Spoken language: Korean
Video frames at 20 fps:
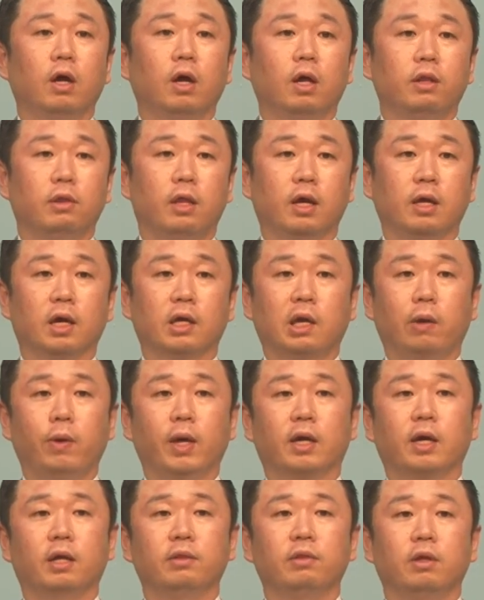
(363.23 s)
내가
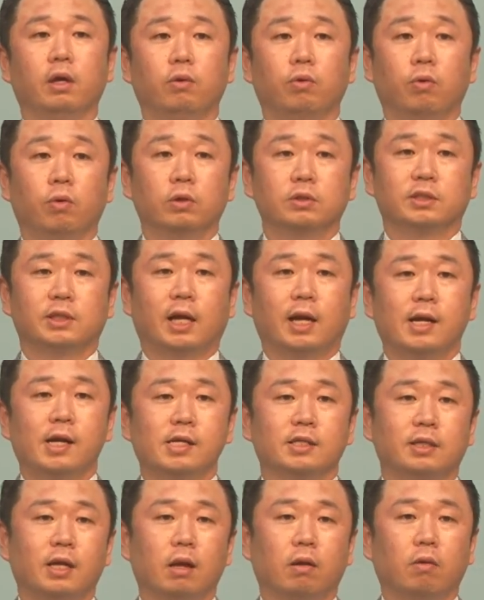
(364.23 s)
계획한 대로 잘
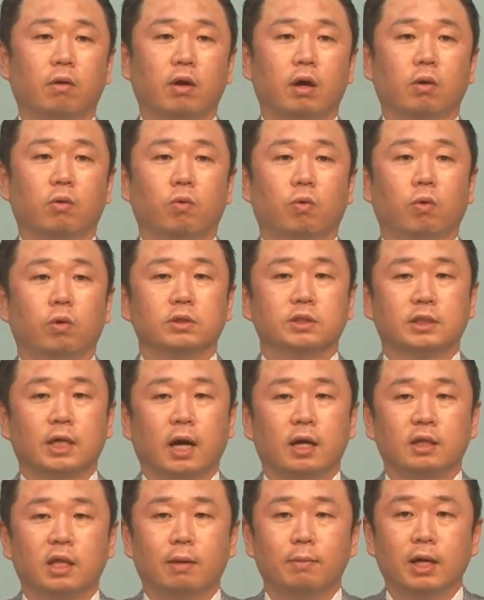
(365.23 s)
살 거라고
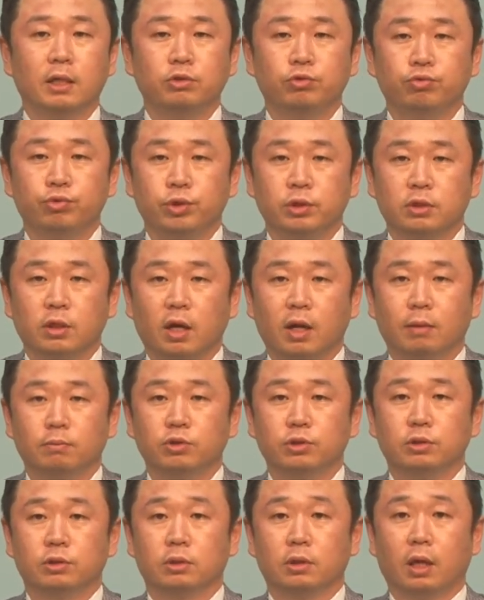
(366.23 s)
장담할 수 있는
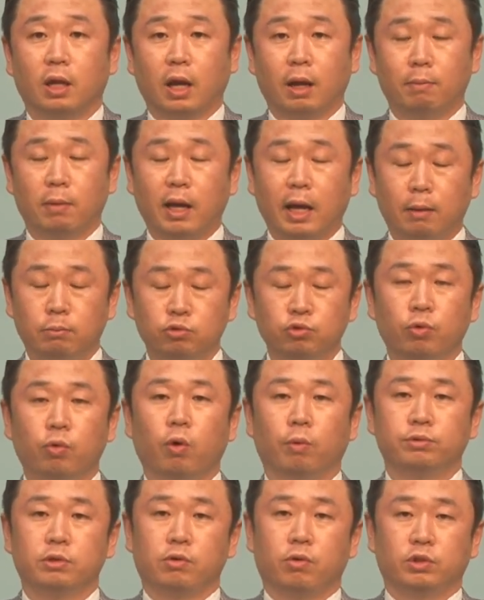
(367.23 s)
사람은 아마 아무도
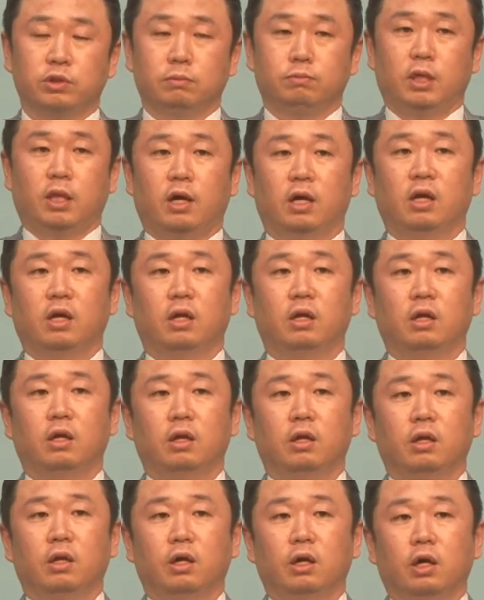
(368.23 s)
없을 것입니다.
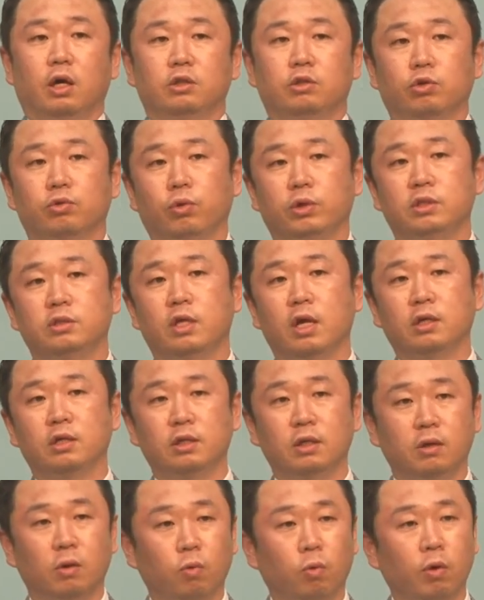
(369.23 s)
저도
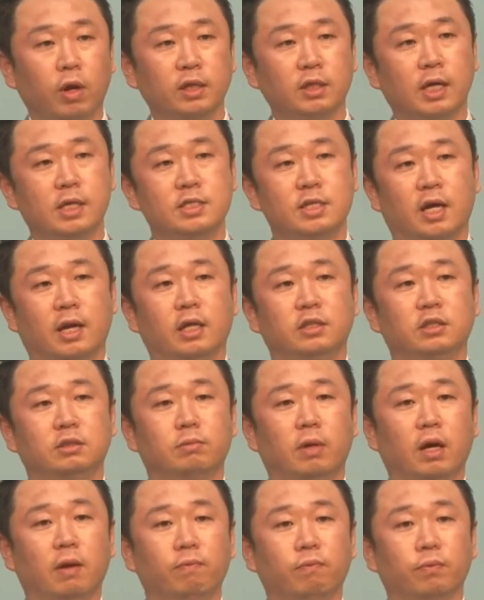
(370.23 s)
인생을 오래 살지
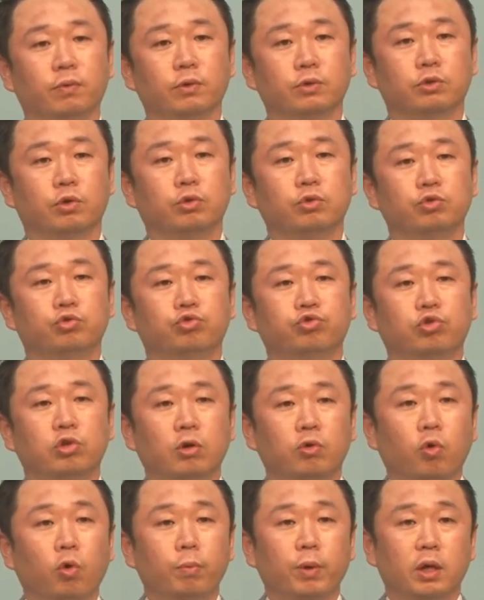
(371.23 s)
않았지만 저도
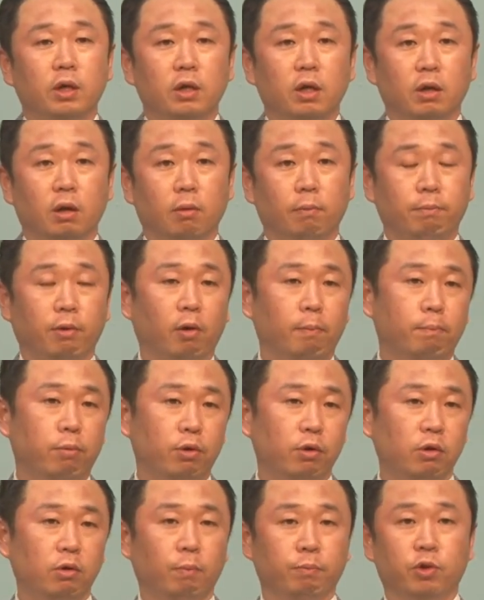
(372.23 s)
죽을 고비를 몇
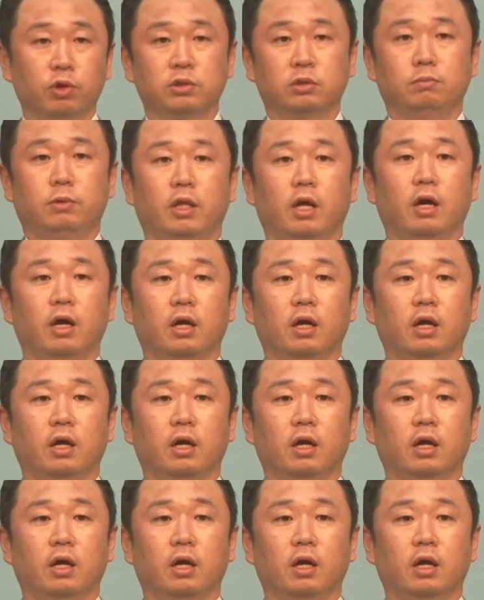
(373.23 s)
번을 넘겼습니다.